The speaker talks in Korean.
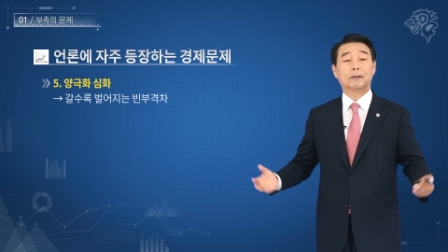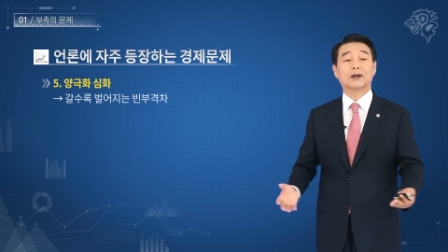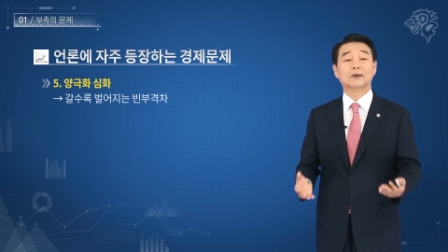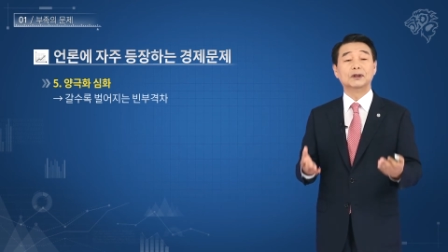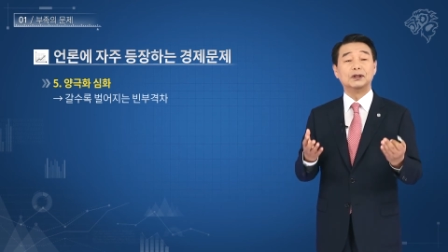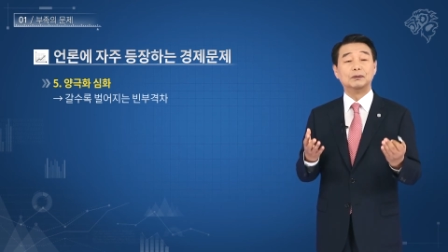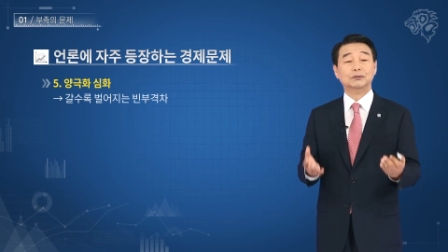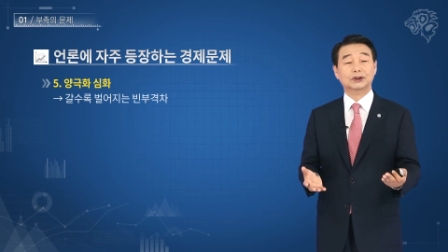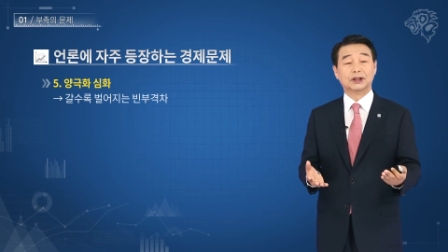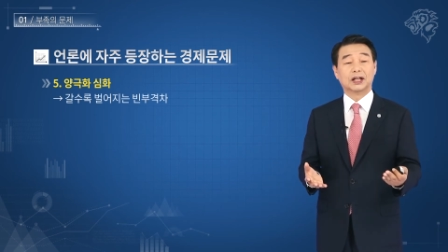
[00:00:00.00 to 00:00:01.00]
바로
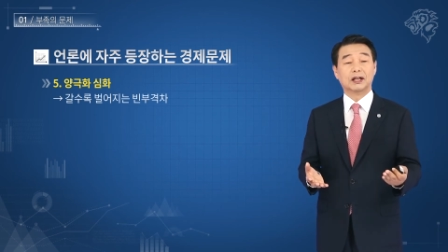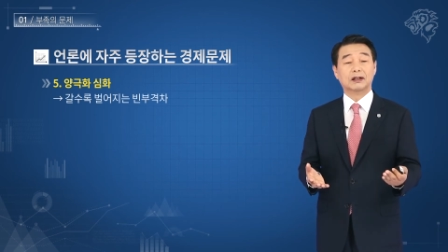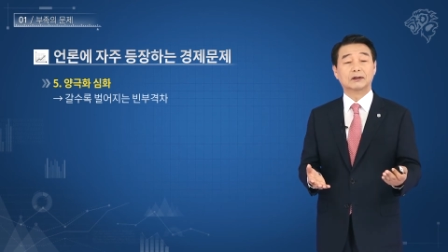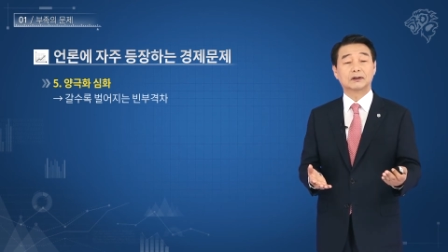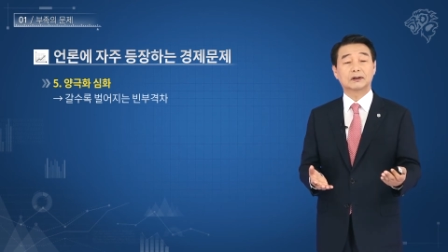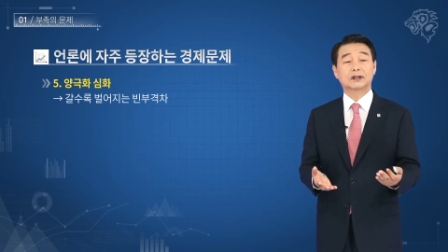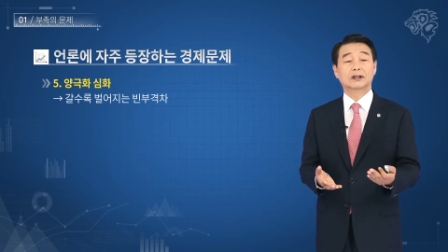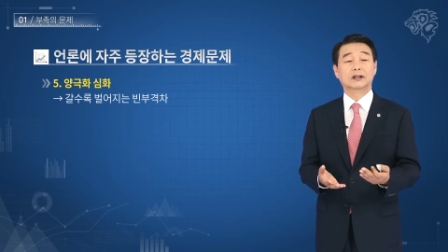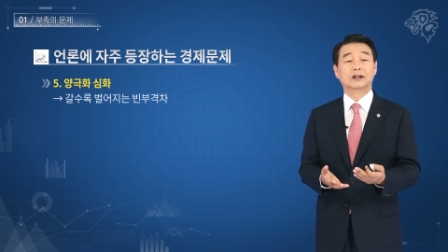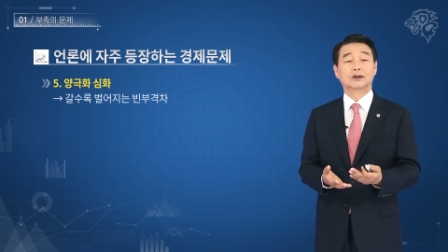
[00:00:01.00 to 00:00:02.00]
이런 문제
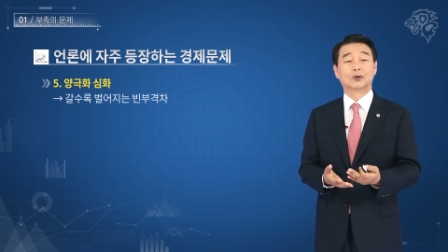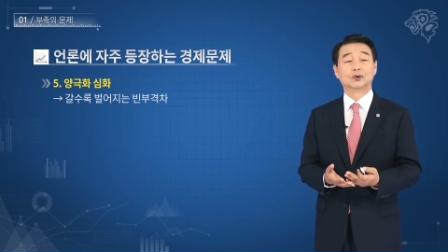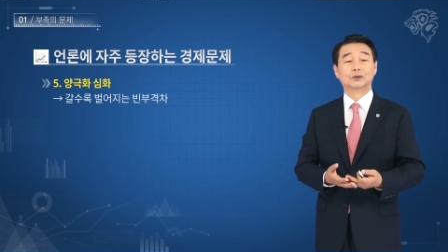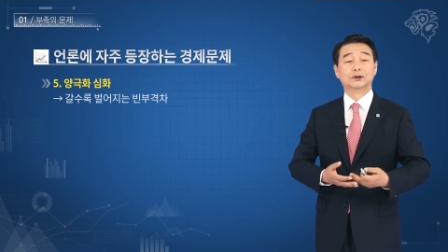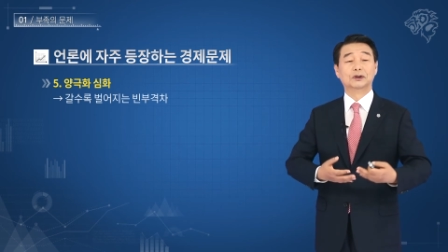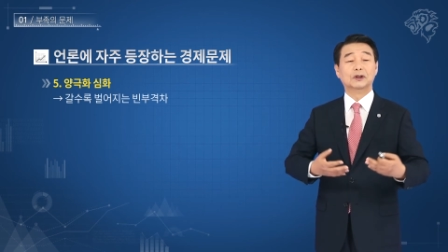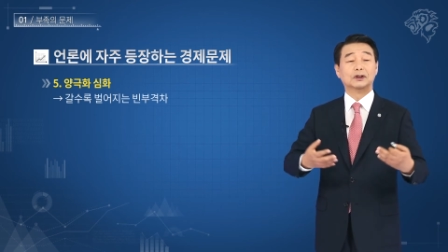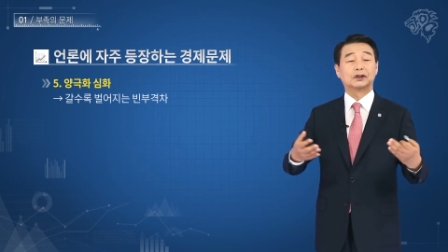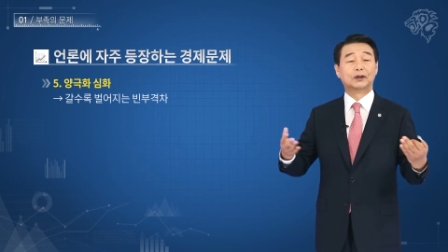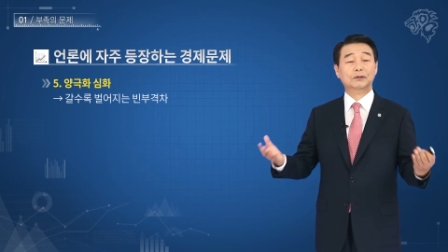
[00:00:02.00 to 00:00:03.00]
특히 요즘은
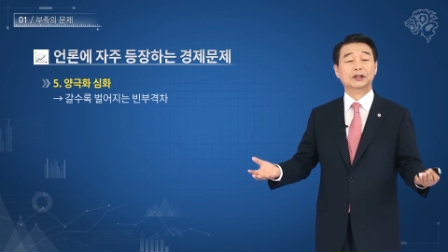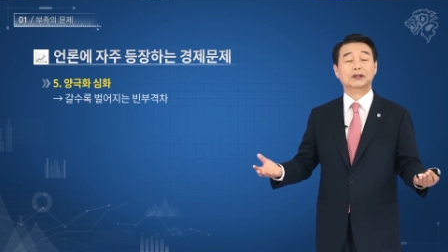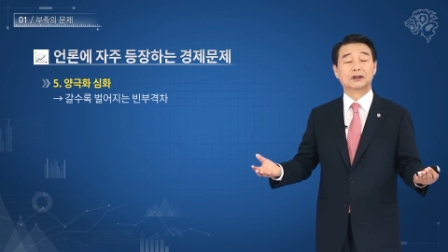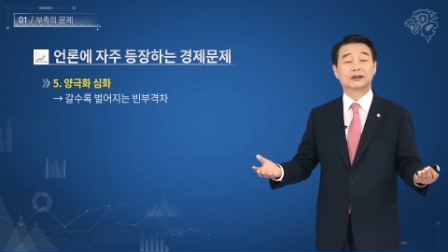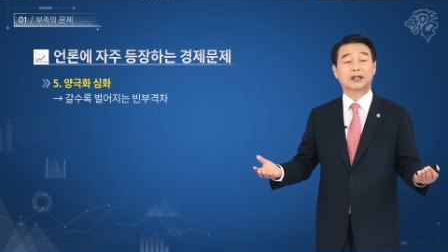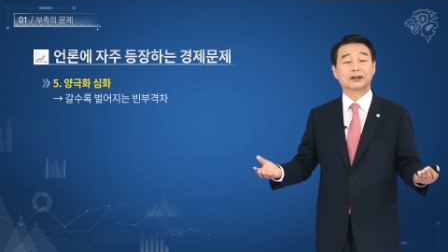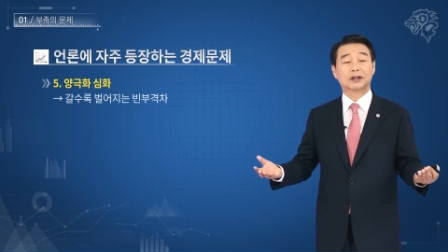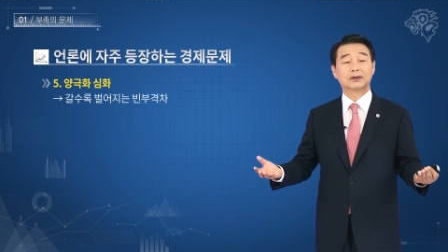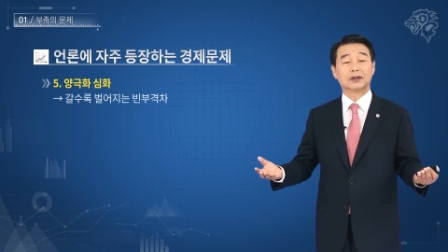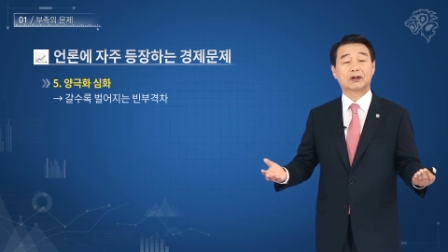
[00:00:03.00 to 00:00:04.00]
젊은이들
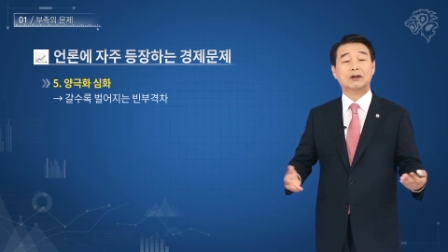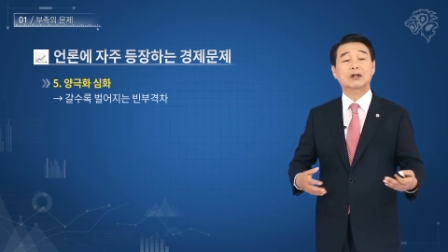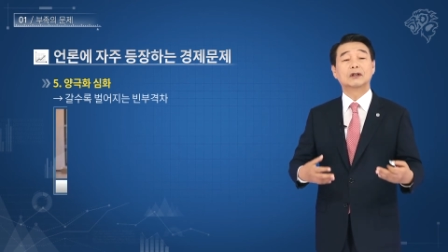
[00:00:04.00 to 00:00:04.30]
사이에서